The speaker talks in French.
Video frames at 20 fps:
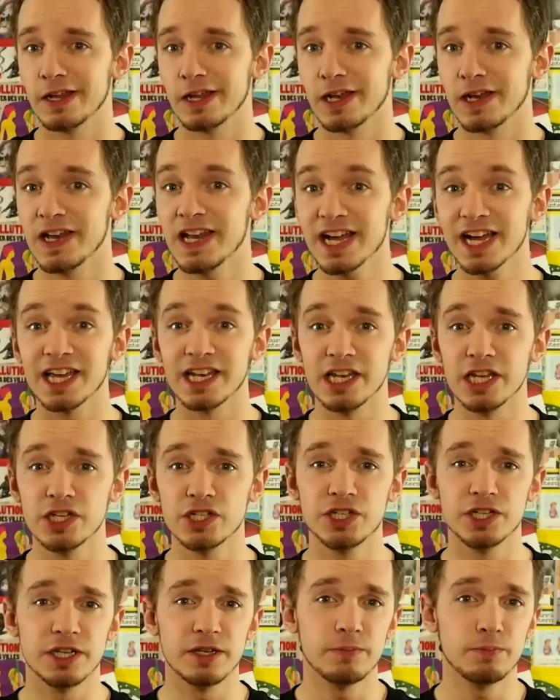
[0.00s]
L'air est
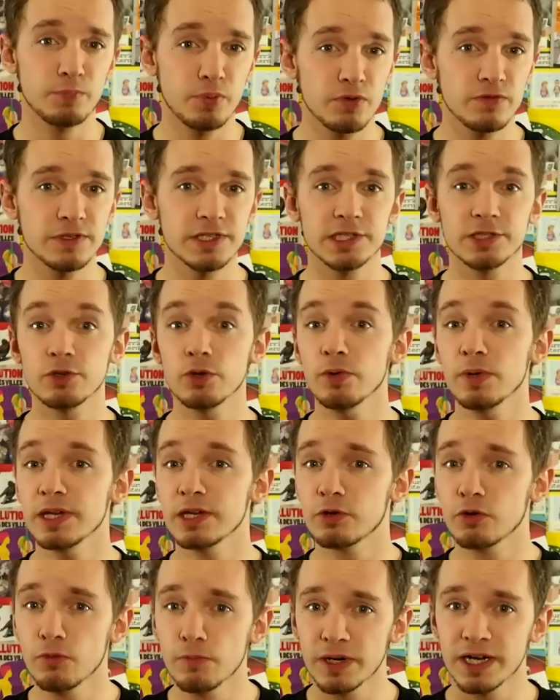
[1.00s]
léger, peu visqueux
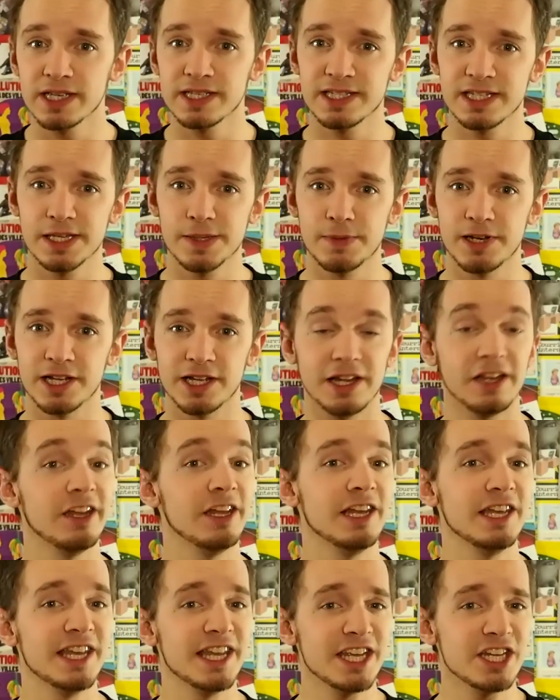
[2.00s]
et compressible.
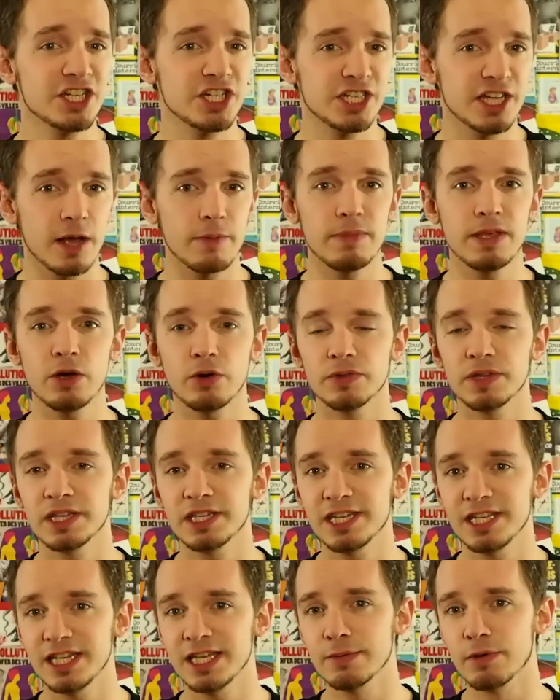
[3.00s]
Il n'est jamais en
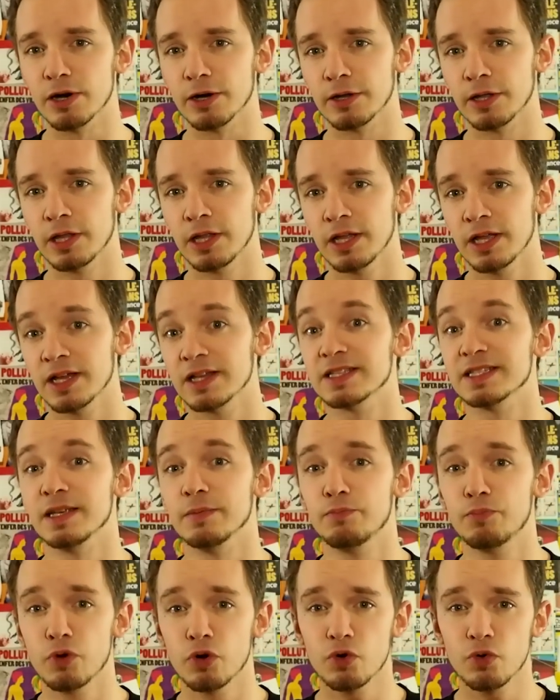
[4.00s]
équilibre. C'est
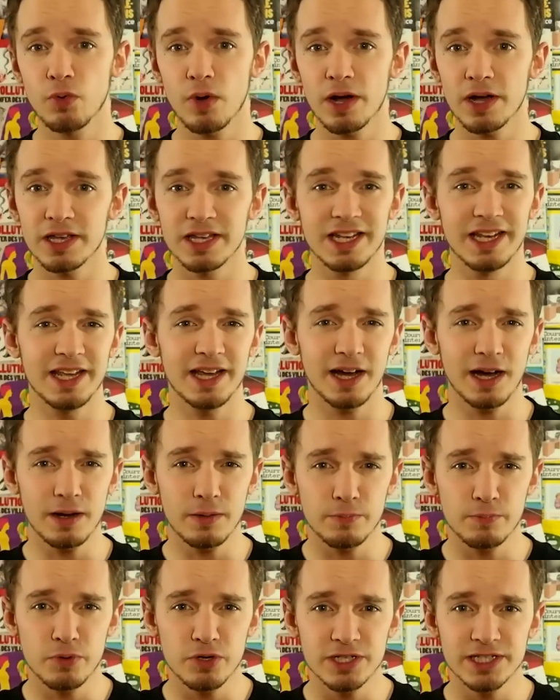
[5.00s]
pourquoi il est
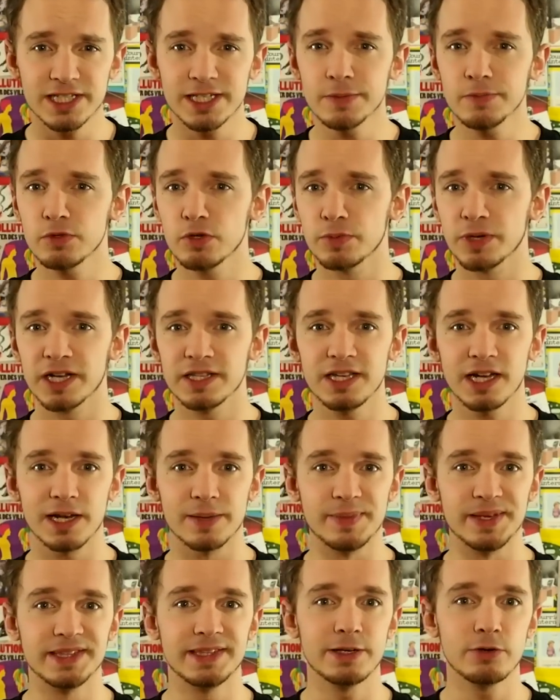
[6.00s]
impossible de prédire la
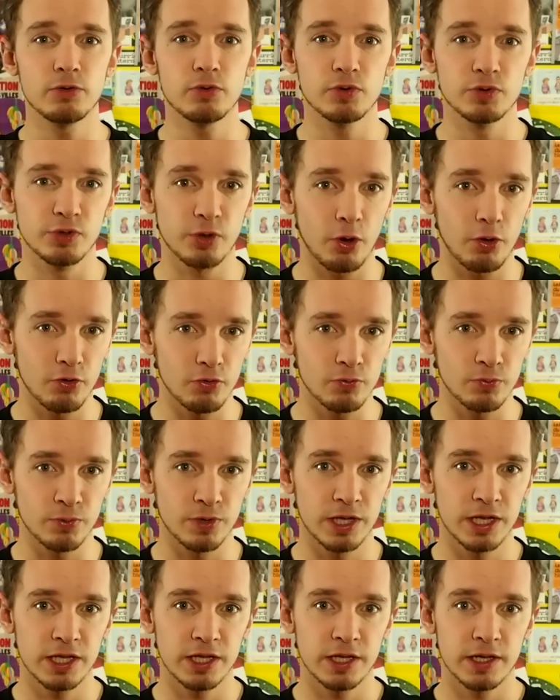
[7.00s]
météo au temps long.
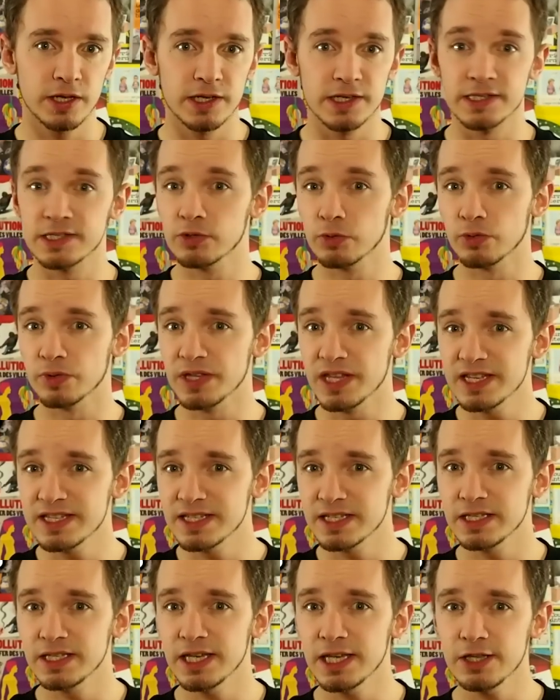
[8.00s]
Si on
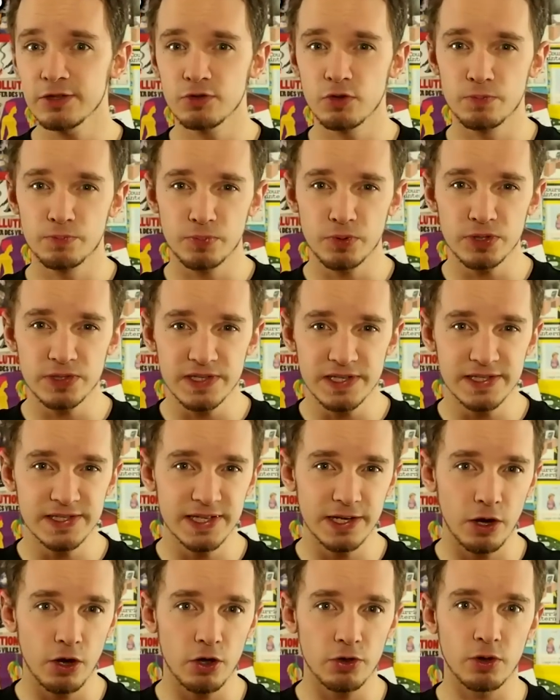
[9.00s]
essayait, de petites
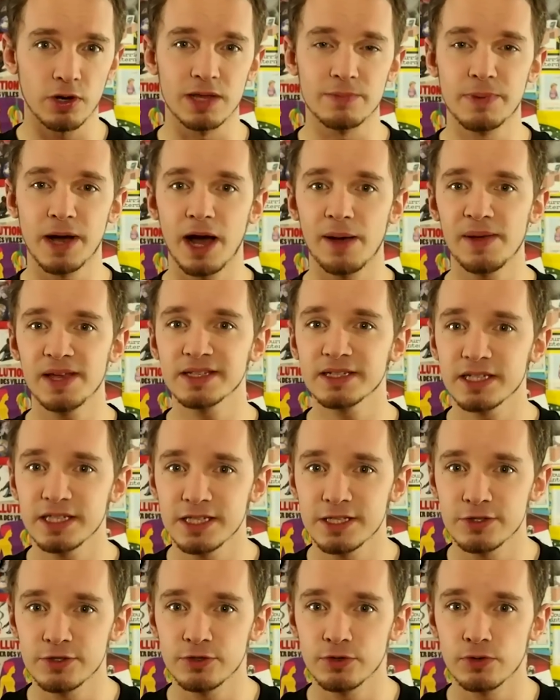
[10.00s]
erreurs dans les paramètres
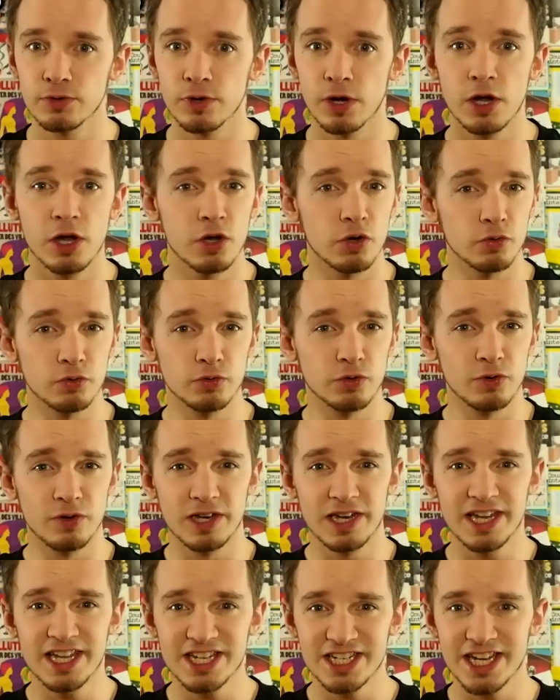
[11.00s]
initiaux ou de
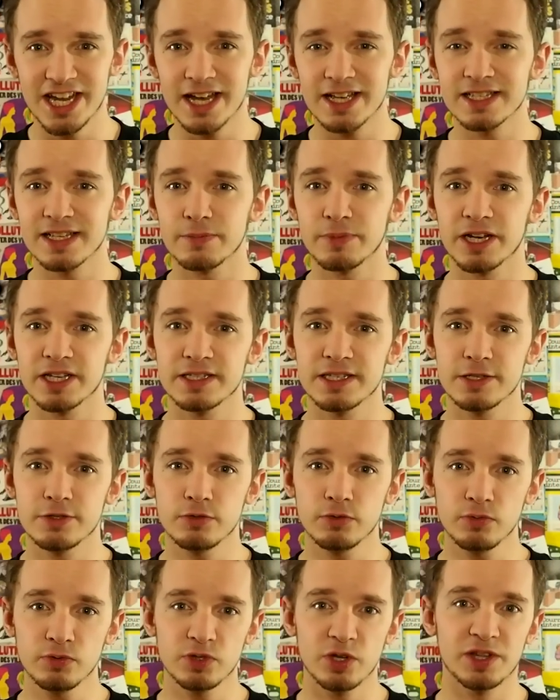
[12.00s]
légères
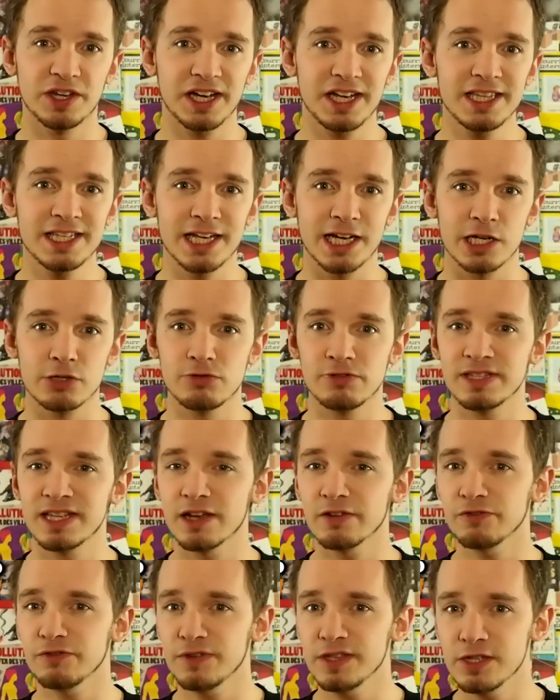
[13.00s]
imprécisions donneraient des
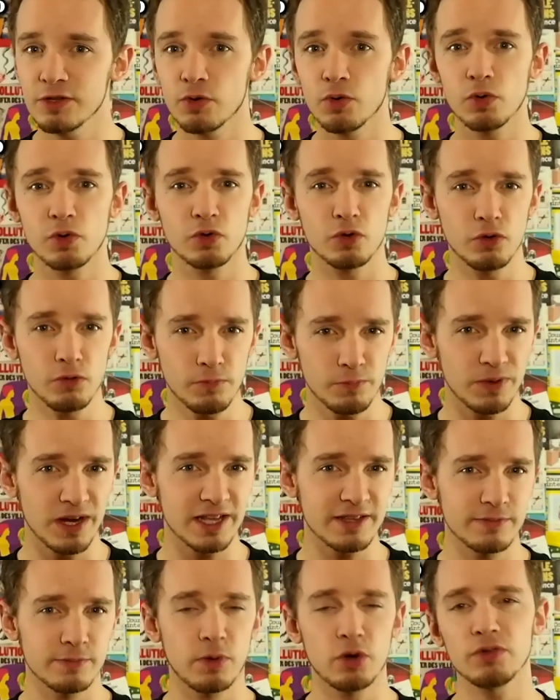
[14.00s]
résultats finaux
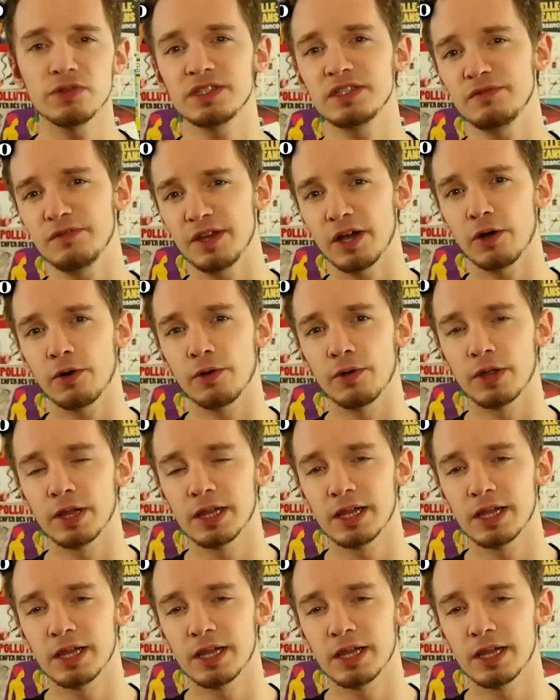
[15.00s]
complètement différents.